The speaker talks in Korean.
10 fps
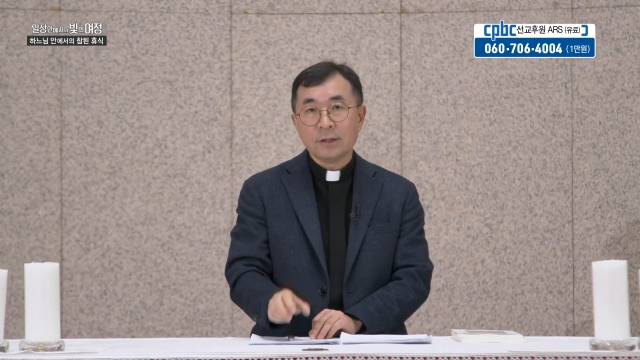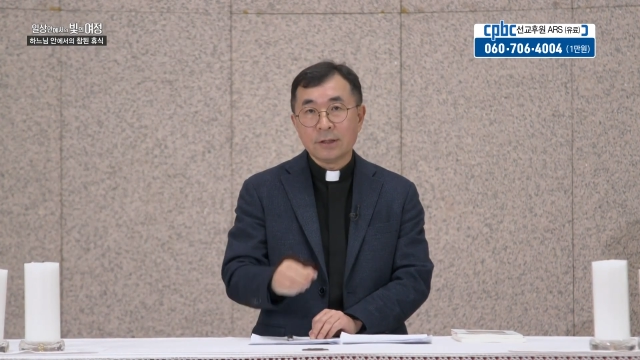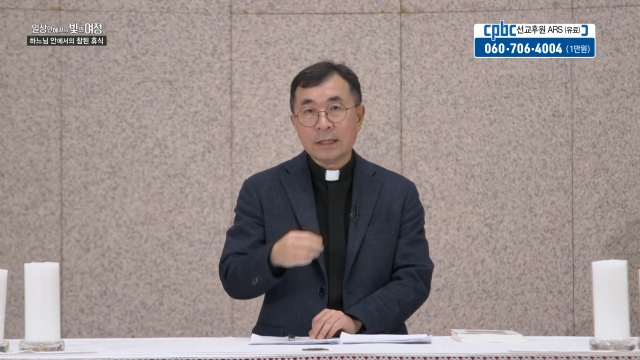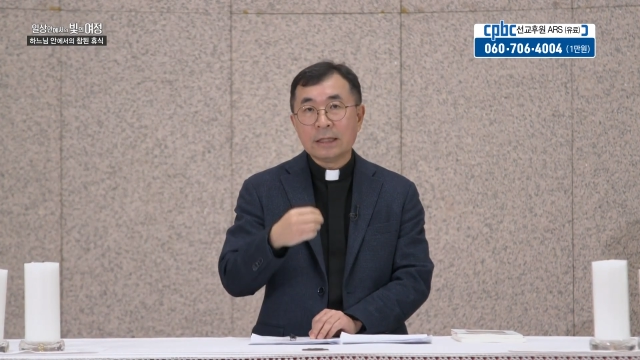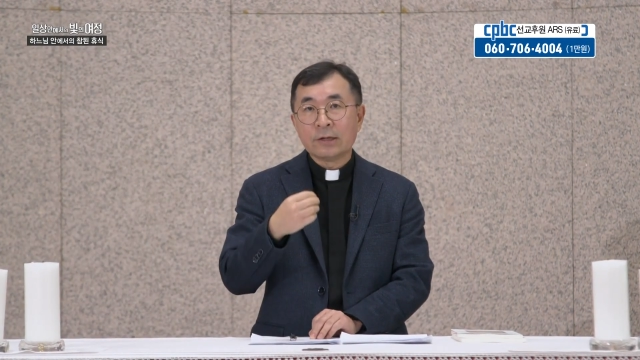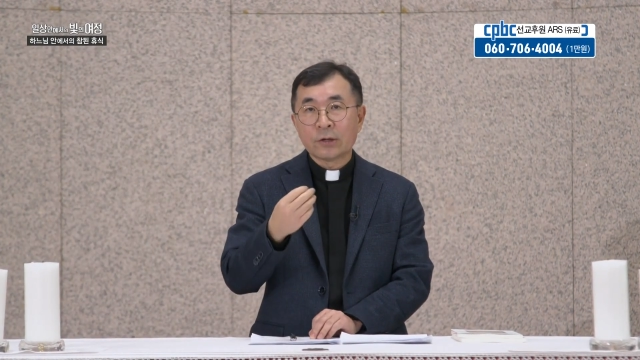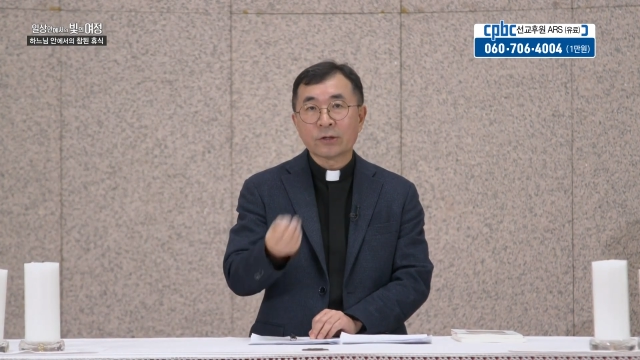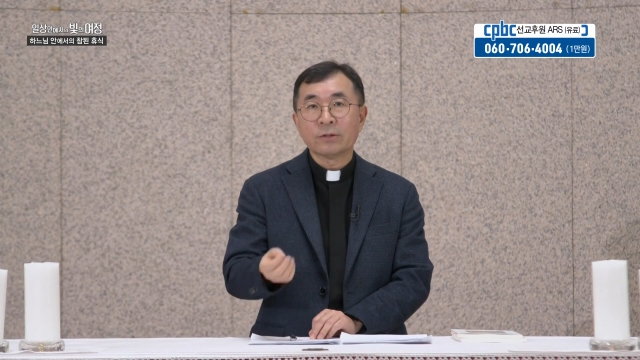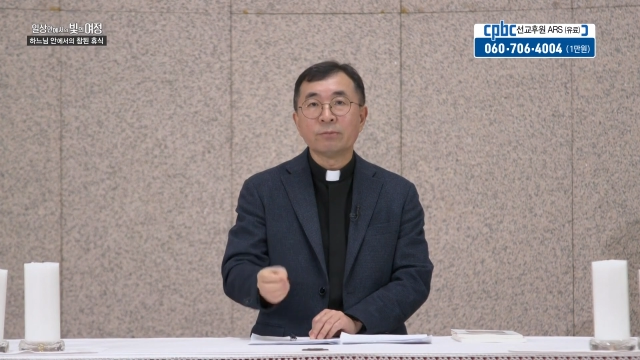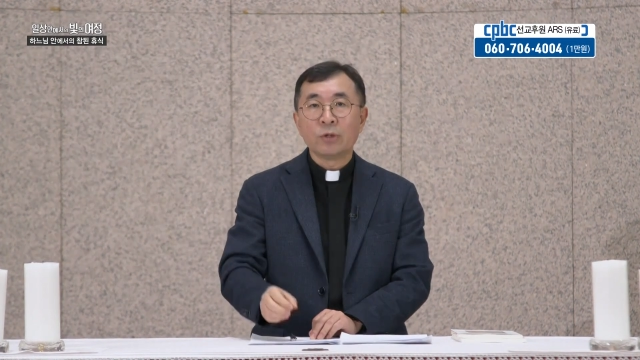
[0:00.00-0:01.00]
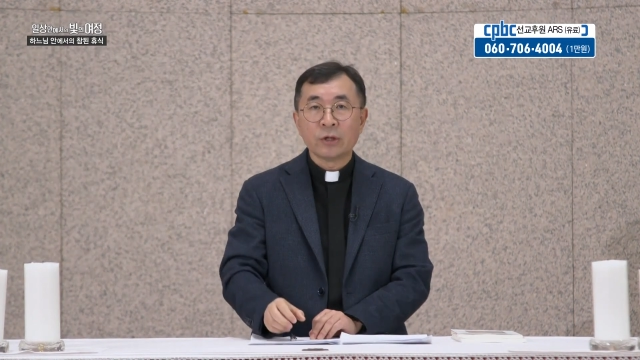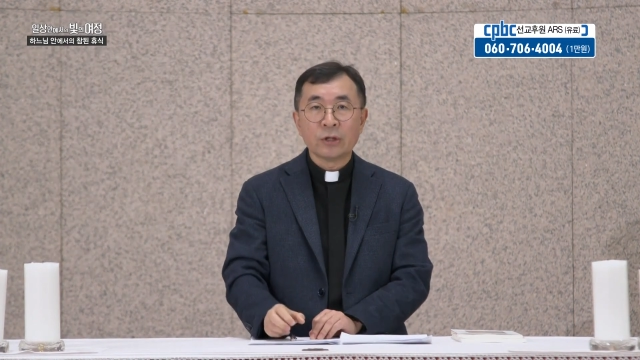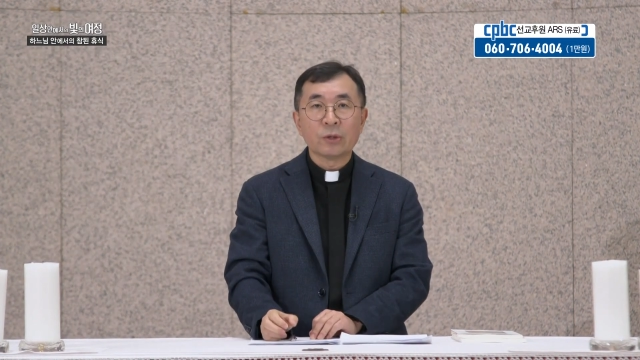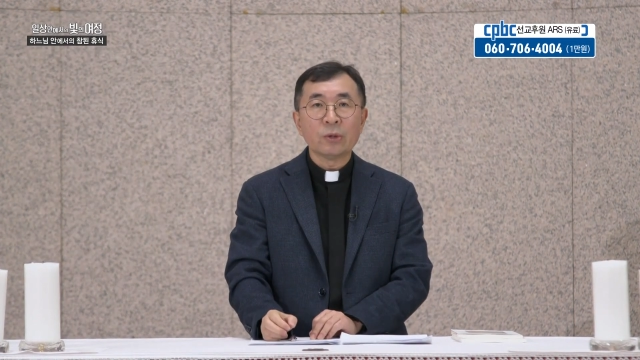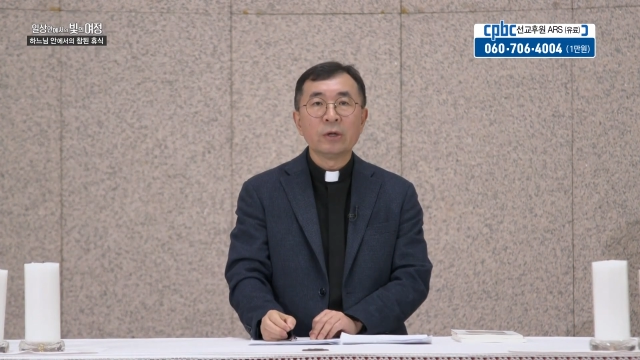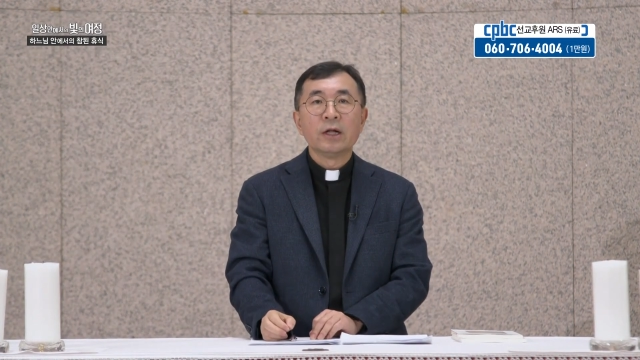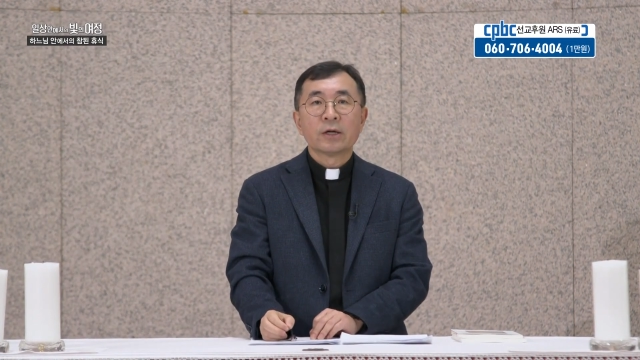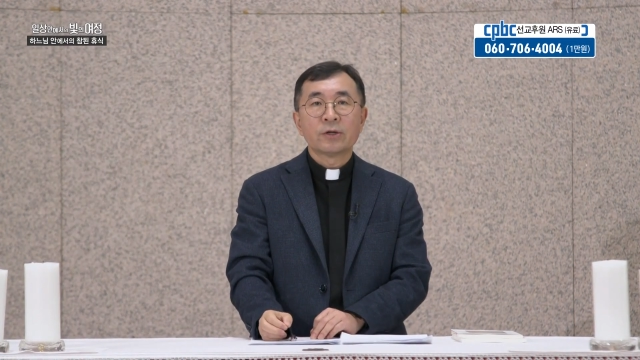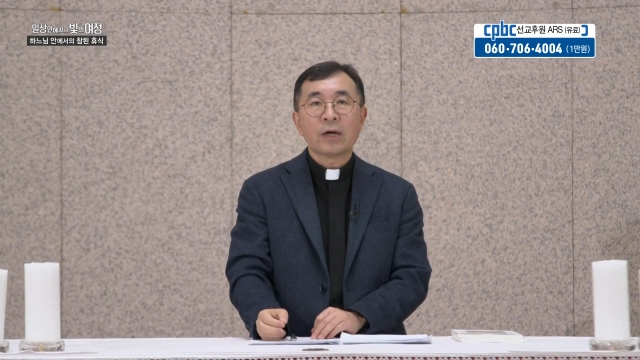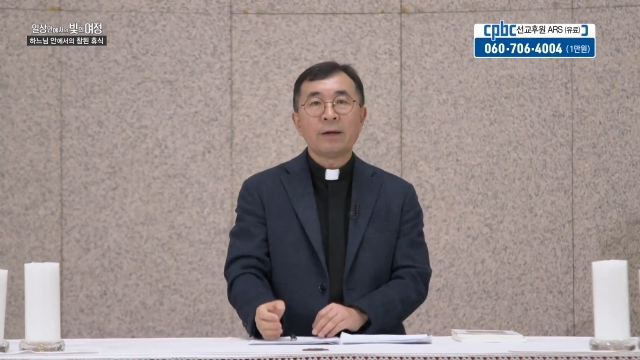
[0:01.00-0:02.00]
있는 것은 물론이고,
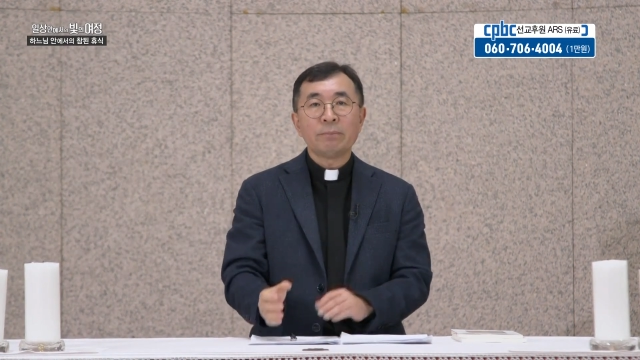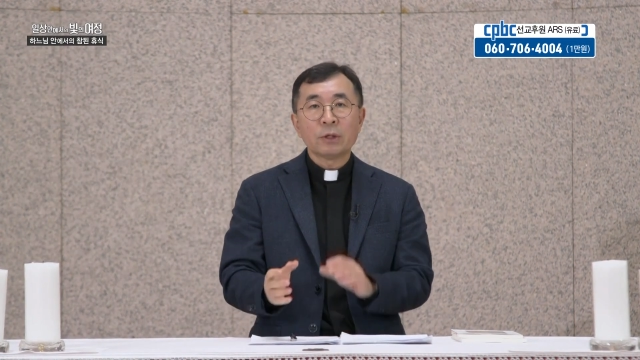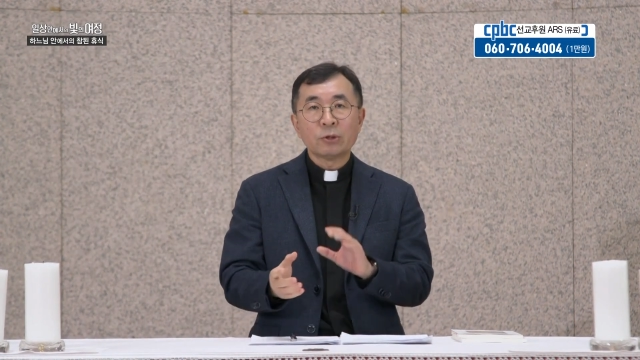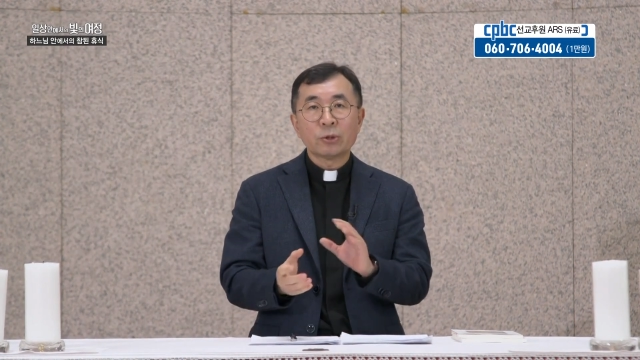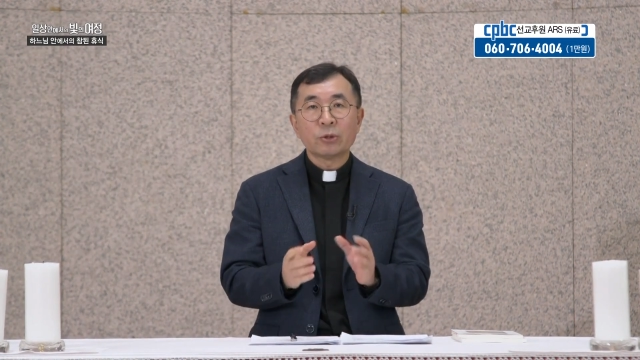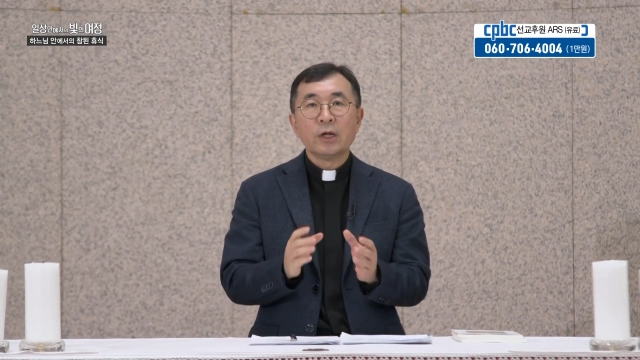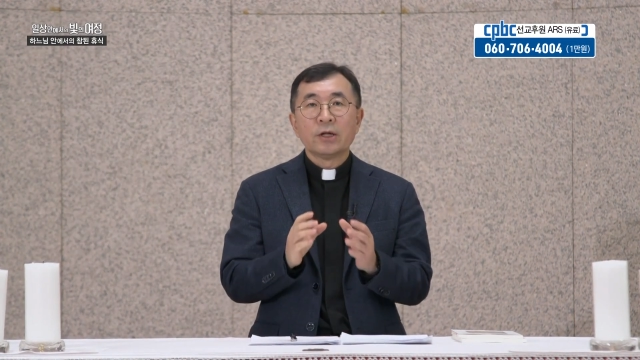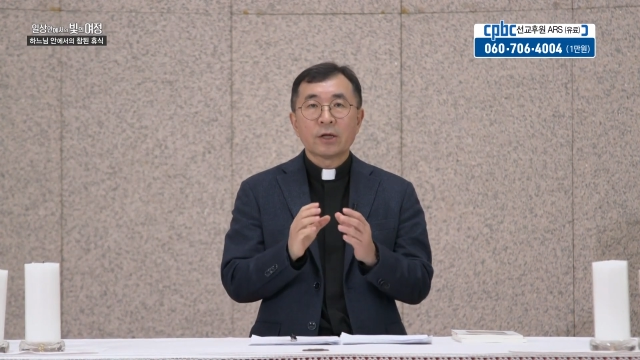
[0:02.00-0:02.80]
그런 한편으로